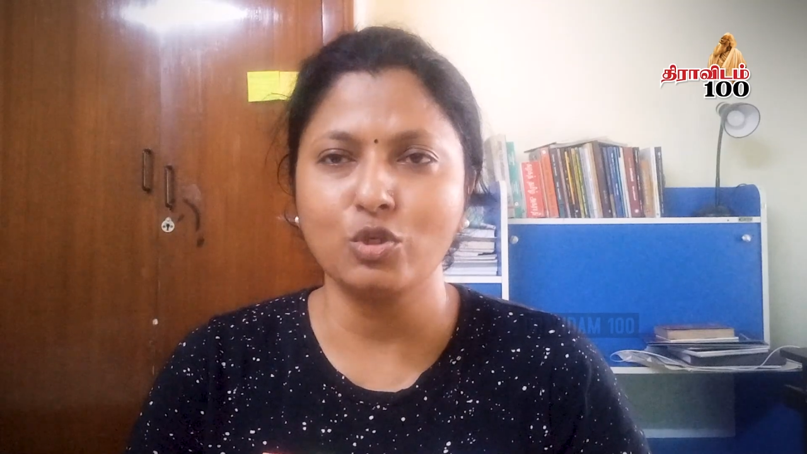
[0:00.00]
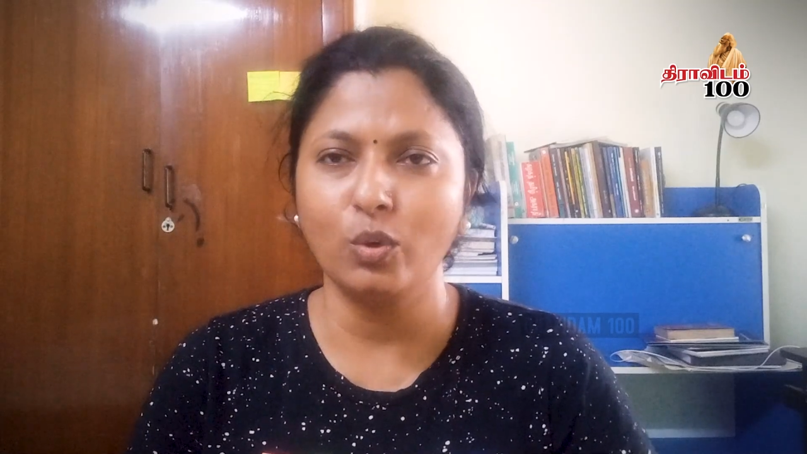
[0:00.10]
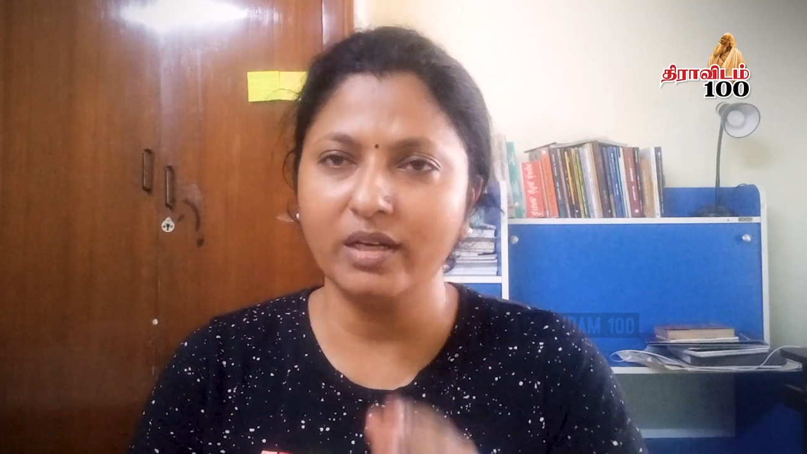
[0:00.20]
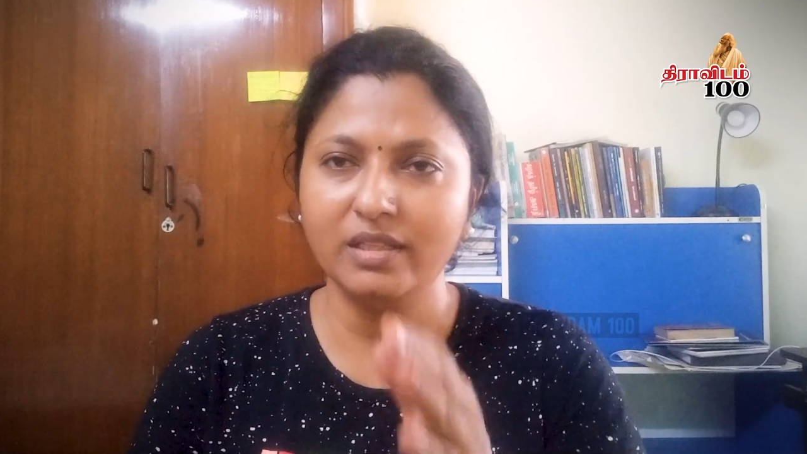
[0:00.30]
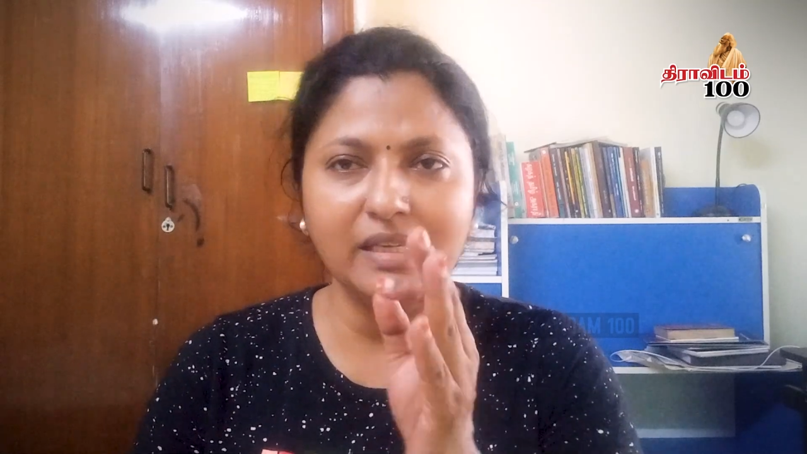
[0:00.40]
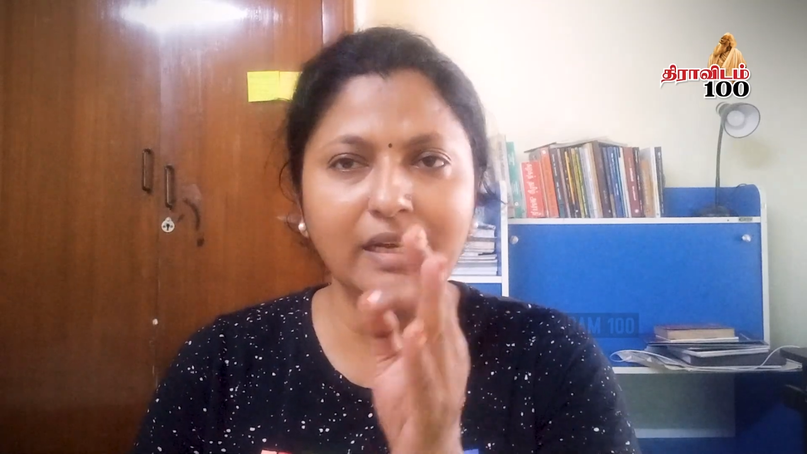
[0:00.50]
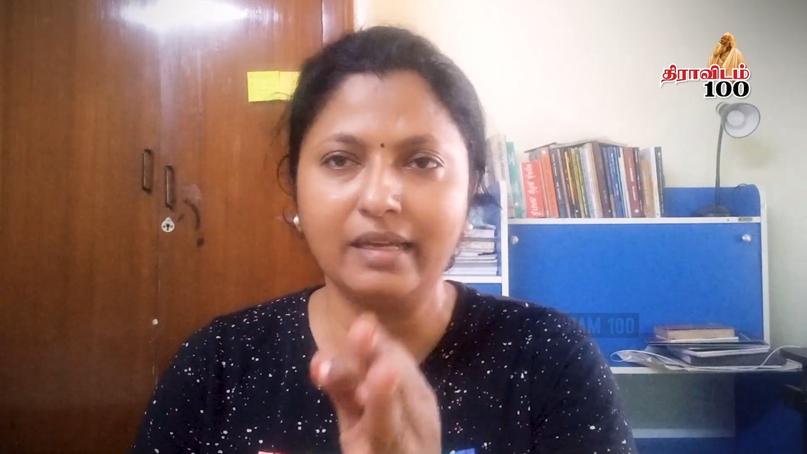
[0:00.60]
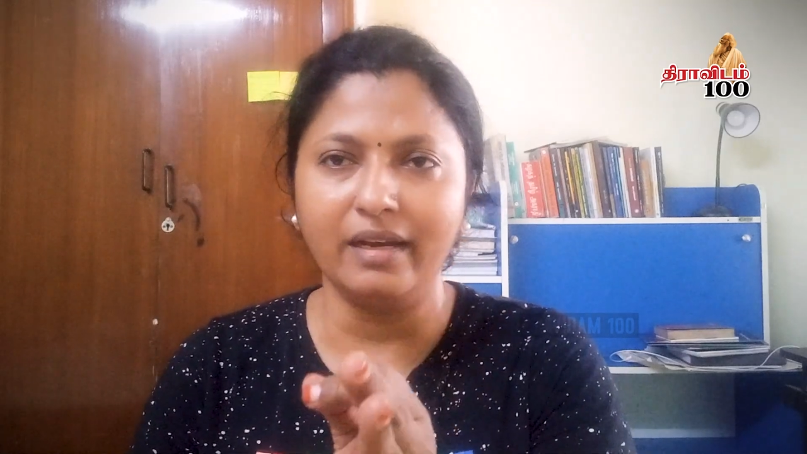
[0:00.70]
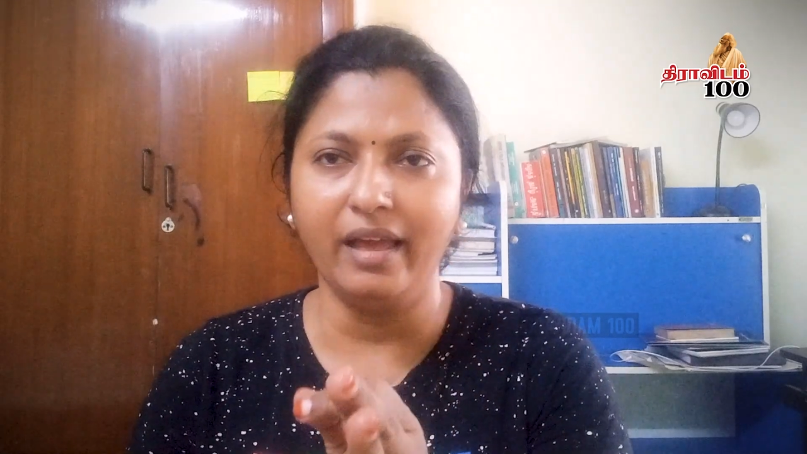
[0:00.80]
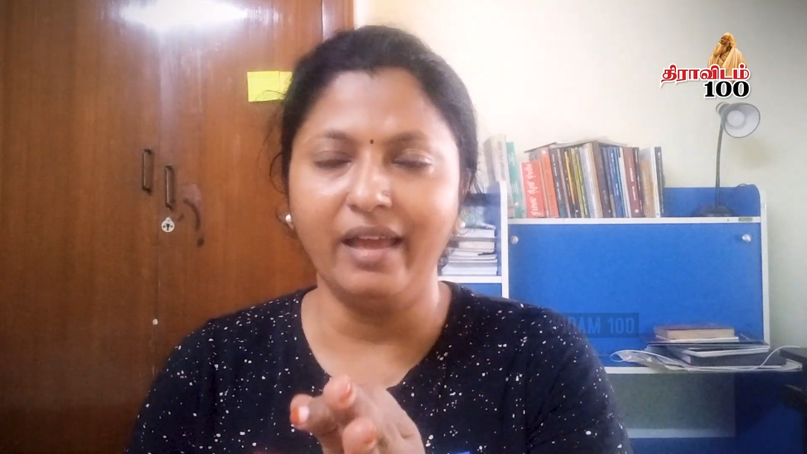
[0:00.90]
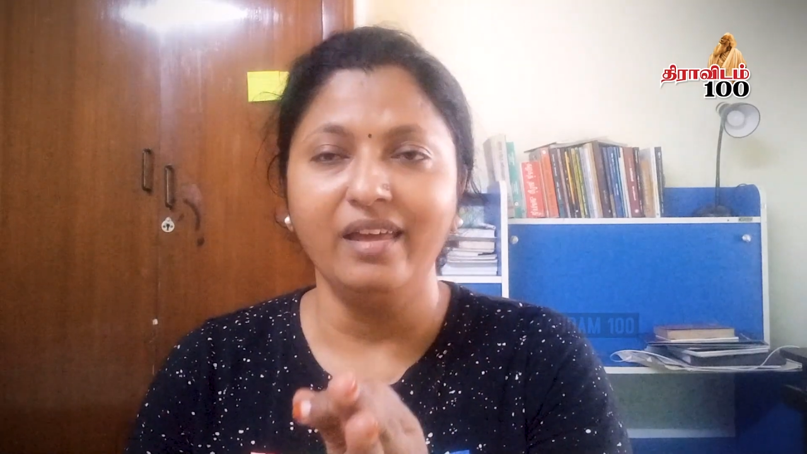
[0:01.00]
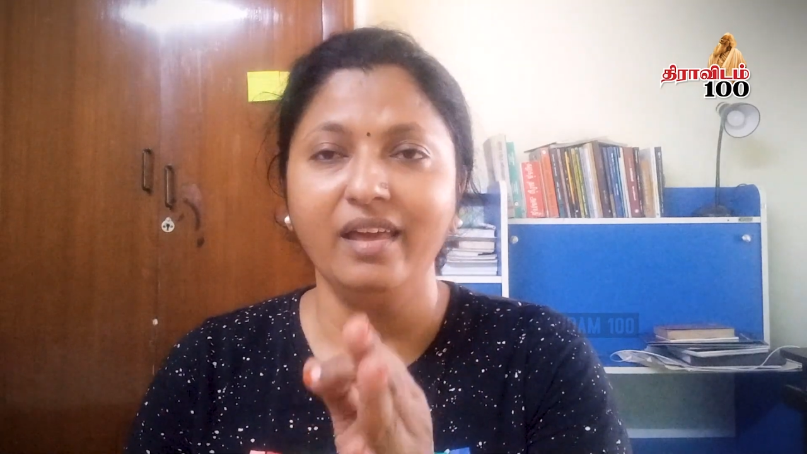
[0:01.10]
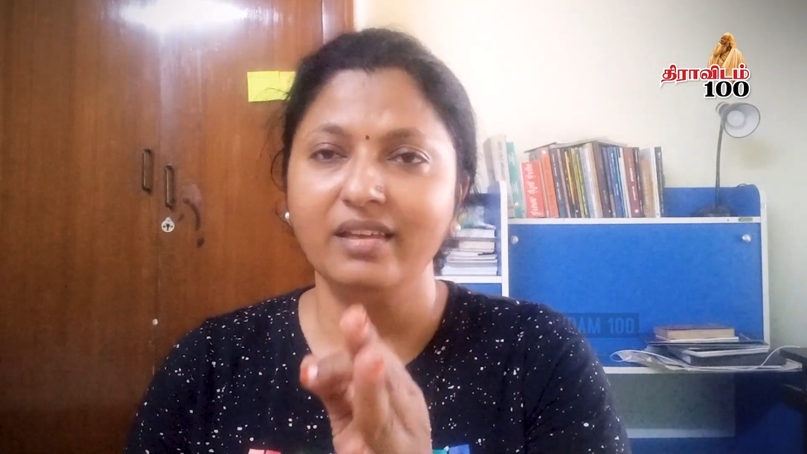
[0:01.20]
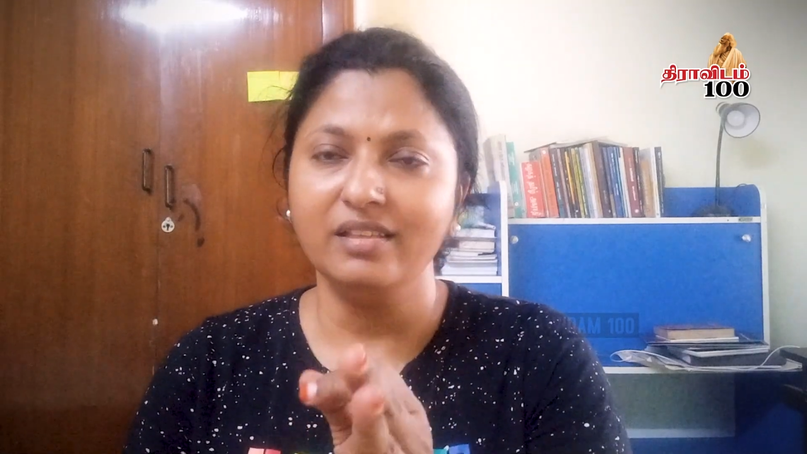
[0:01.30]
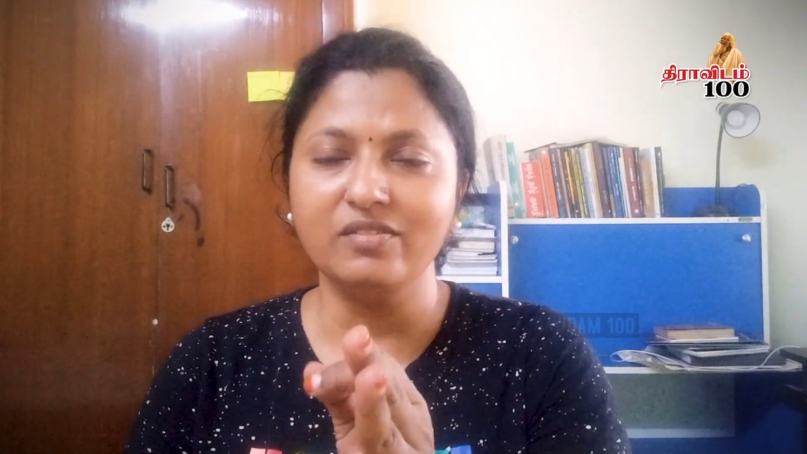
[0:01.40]
சொல்றது இருக்குல்ல
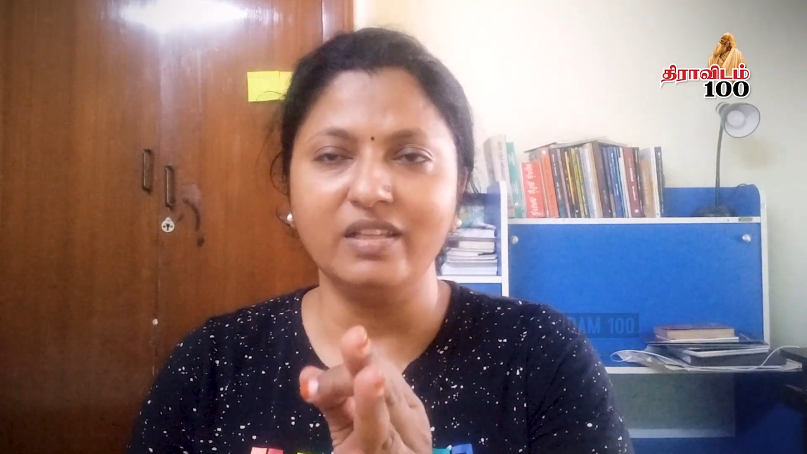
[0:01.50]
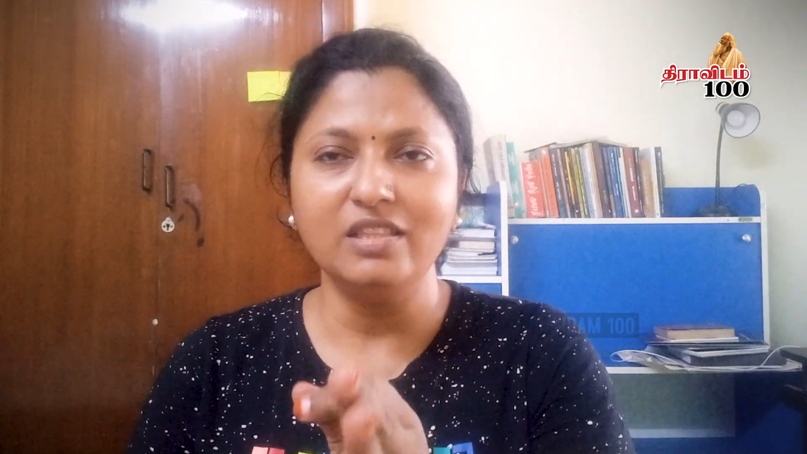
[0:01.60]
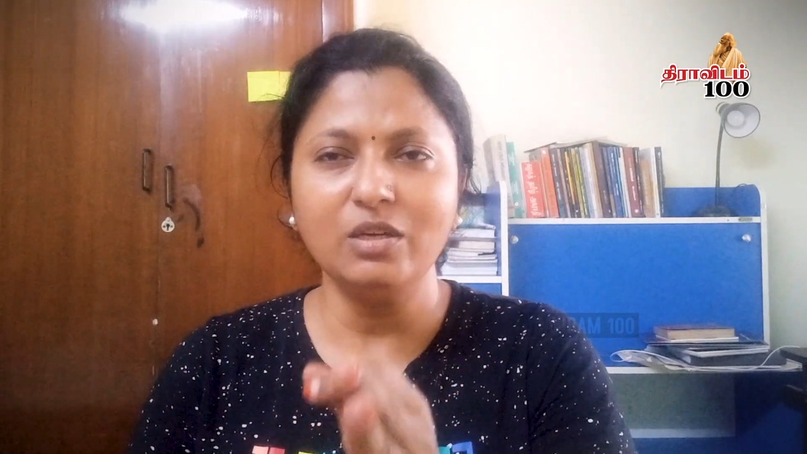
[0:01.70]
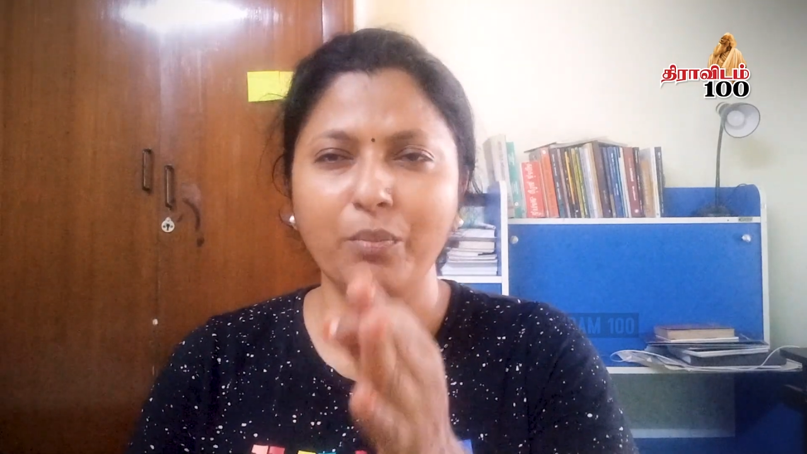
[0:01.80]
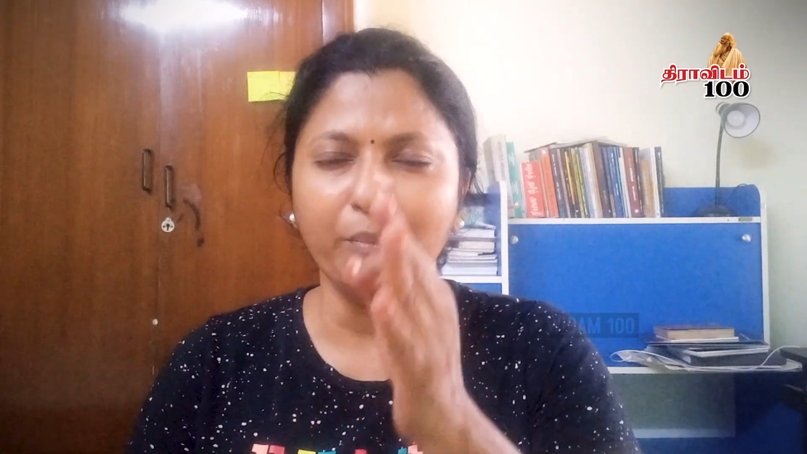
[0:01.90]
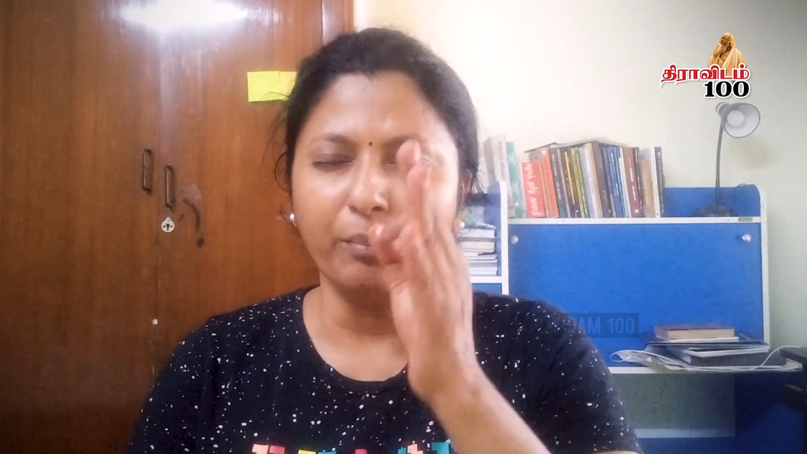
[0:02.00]
இது வந்து